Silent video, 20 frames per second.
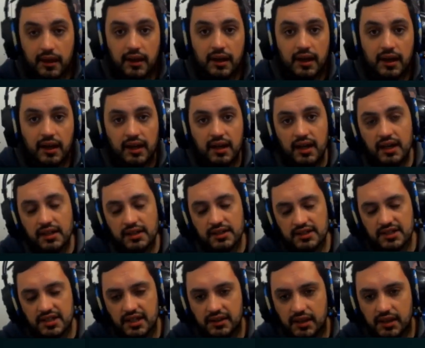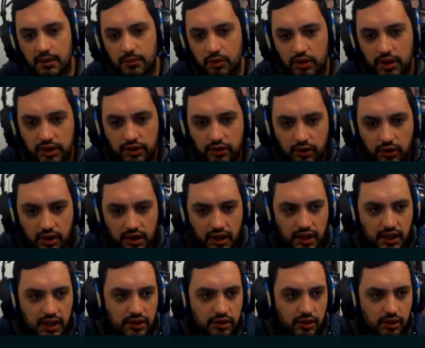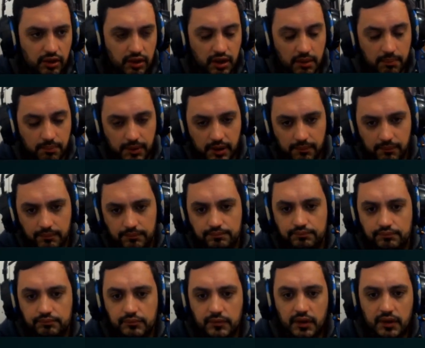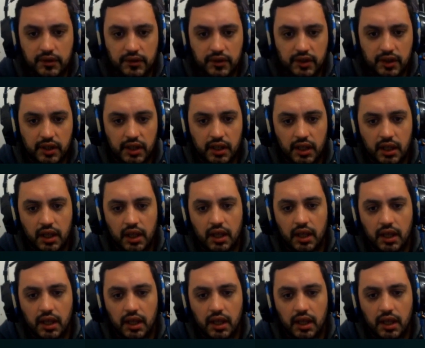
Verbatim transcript: acá ya estamos dentro de la distro de Deepin, ¿sí?